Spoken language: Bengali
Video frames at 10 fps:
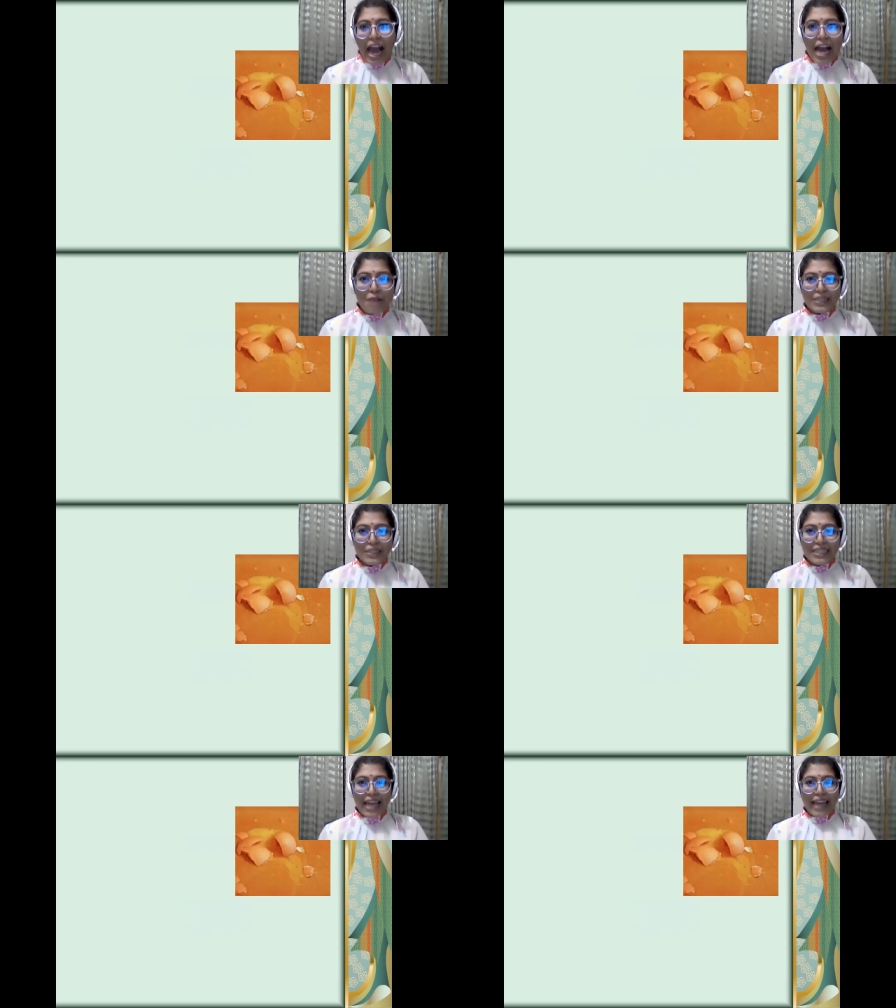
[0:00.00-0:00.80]
আমি
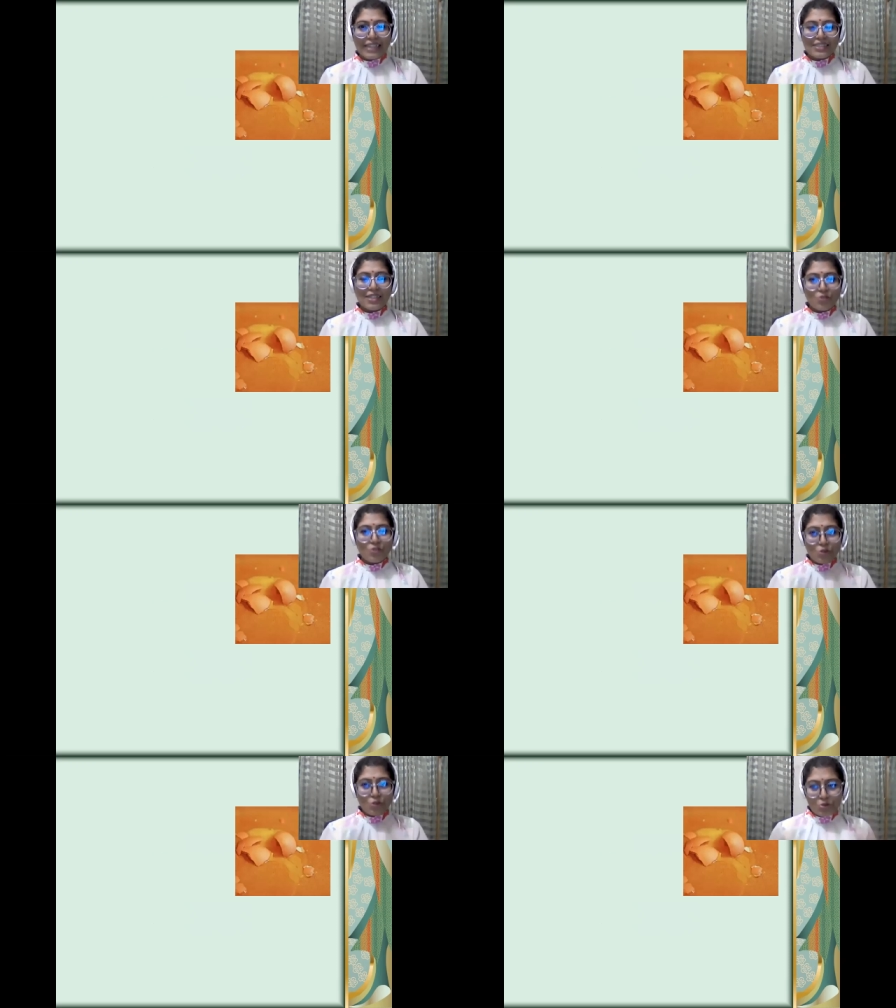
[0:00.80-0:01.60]
একটা
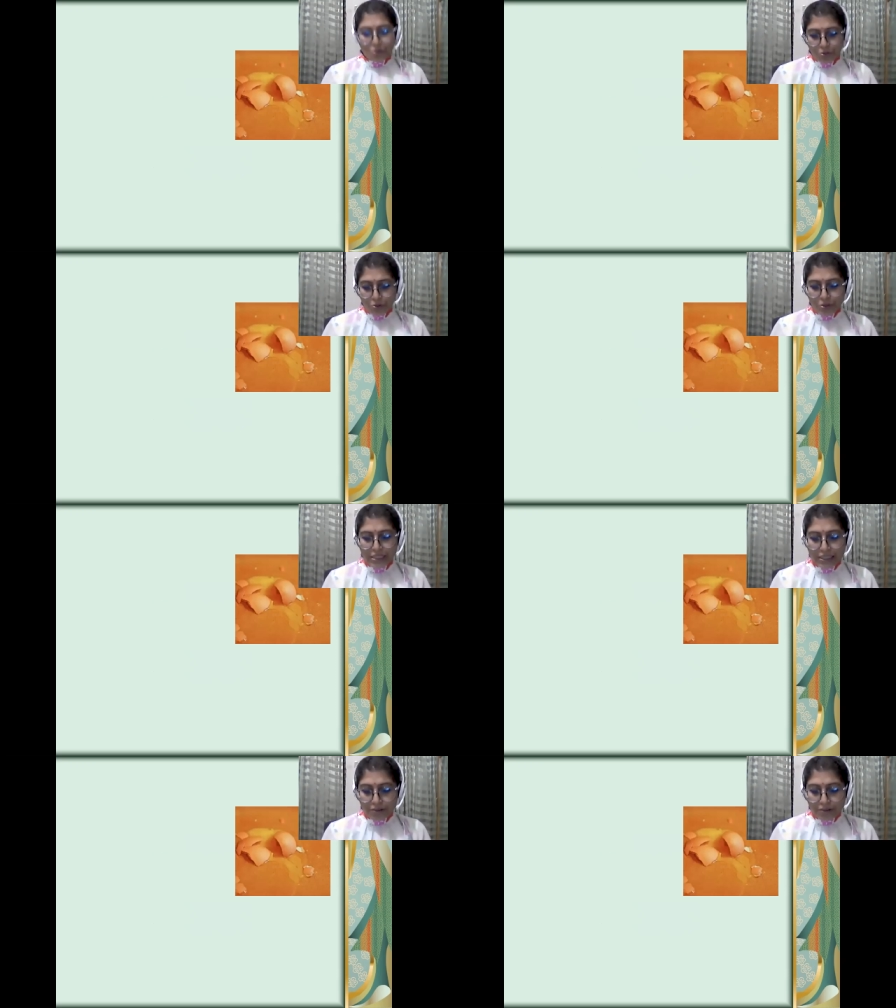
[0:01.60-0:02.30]
ছোট উক্তি